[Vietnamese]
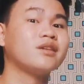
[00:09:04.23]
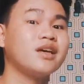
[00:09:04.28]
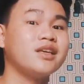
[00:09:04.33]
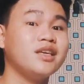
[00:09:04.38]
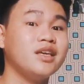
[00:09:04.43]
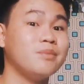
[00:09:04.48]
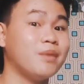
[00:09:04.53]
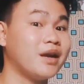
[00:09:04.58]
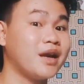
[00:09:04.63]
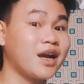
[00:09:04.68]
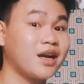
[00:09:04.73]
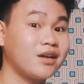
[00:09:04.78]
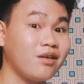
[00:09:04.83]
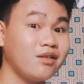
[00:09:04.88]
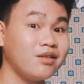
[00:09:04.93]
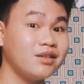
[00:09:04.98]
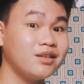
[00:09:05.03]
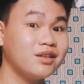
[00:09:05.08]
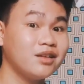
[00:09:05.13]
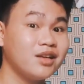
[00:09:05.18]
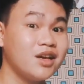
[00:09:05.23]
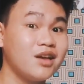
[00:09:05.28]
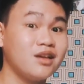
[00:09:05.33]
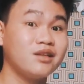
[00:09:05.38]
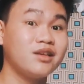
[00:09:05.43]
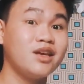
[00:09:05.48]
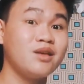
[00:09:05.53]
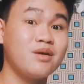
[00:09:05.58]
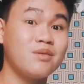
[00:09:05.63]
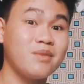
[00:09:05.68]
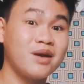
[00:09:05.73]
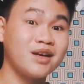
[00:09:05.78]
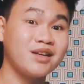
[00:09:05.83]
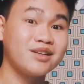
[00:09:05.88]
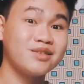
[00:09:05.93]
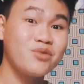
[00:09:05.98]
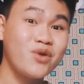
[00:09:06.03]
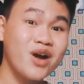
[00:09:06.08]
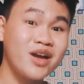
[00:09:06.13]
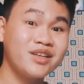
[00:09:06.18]
cái gì bạn đang nói. Khi mà
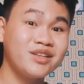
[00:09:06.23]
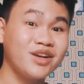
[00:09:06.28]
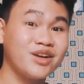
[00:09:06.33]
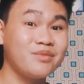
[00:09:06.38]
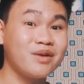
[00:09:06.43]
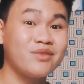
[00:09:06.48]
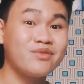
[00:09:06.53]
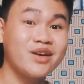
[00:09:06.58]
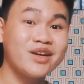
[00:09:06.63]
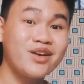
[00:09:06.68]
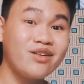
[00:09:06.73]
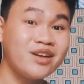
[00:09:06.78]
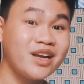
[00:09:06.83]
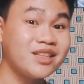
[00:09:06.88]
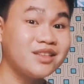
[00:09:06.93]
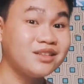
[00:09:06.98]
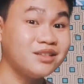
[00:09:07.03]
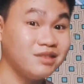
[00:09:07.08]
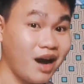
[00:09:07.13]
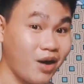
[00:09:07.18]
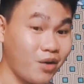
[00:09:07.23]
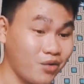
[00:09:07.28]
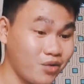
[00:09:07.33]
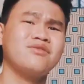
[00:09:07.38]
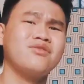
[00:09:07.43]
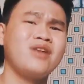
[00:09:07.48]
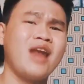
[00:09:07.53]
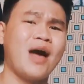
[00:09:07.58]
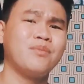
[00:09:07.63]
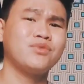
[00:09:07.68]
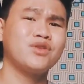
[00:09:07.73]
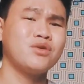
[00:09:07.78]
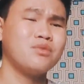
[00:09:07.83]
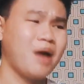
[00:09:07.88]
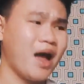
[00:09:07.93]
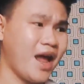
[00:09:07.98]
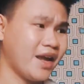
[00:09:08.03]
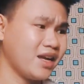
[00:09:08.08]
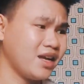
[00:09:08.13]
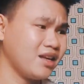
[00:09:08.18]
bạn quên rồi, bạn phải nói lại từ đầu. Nó làm cho
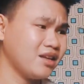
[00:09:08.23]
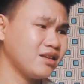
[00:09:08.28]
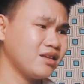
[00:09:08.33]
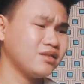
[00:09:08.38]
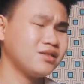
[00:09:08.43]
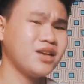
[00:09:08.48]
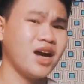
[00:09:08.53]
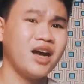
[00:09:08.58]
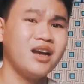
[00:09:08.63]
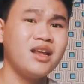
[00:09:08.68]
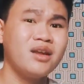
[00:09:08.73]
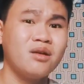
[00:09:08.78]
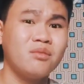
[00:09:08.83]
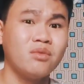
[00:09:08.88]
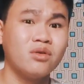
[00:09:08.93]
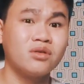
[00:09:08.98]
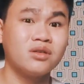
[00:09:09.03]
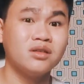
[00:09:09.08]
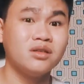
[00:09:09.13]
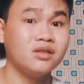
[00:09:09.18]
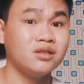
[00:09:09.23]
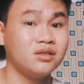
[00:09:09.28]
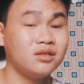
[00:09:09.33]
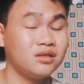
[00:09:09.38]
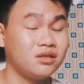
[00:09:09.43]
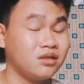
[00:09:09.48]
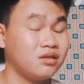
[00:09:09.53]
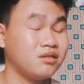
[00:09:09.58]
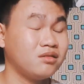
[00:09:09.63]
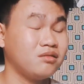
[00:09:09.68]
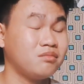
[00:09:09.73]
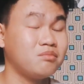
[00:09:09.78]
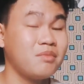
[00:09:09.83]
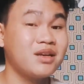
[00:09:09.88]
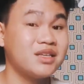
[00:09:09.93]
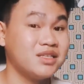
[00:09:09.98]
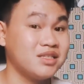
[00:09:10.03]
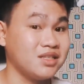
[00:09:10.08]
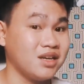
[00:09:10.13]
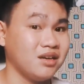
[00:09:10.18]
bạn á trở nên là một người mất
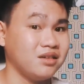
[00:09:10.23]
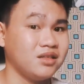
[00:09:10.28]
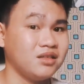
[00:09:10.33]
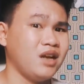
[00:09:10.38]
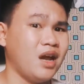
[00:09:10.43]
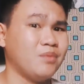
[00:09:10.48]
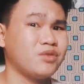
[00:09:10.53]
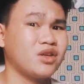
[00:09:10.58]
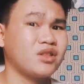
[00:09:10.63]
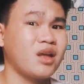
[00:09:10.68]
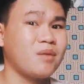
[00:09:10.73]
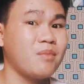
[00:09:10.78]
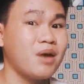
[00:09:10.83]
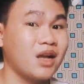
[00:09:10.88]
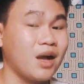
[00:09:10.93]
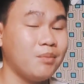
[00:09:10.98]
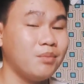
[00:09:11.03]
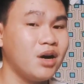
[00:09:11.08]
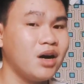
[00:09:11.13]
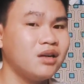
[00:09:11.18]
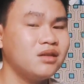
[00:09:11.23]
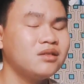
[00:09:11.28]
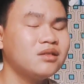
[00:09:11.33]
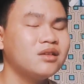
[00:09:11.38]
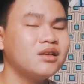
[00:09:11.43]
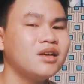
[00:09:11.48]
lịch sự, làm cho ta mất cảm hứng.